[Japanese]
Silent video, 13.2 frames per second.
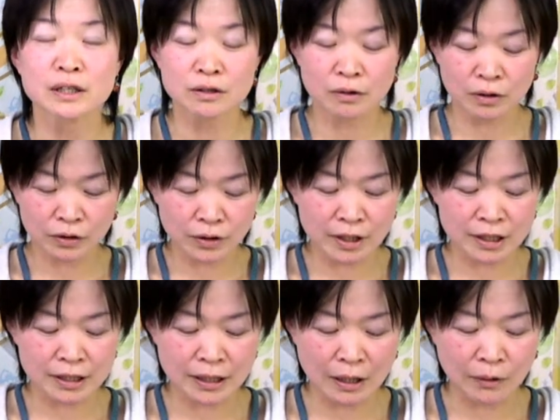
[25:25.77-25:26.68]
することに
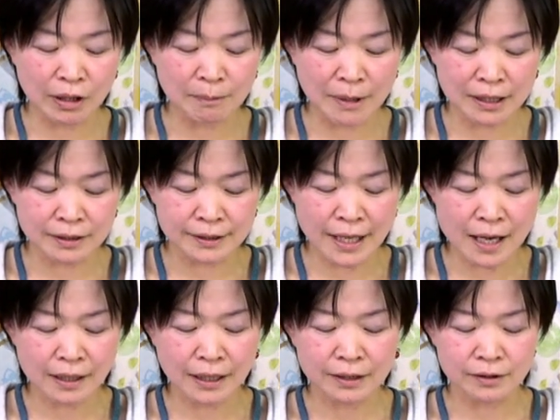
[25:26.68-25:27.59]
しております
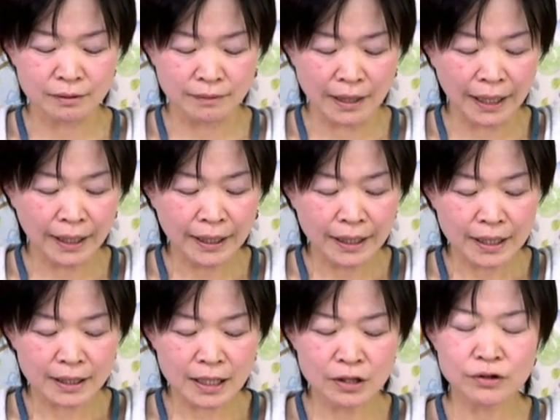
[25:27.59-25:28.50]
3月は
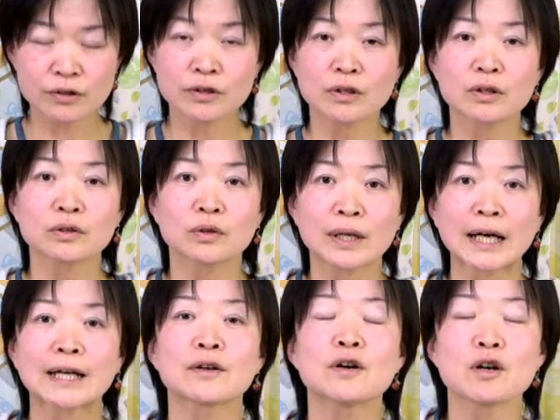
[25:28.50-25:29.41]
24の
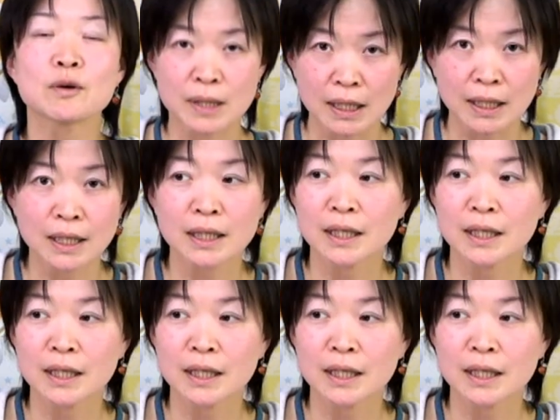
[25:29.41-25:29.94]
火曜日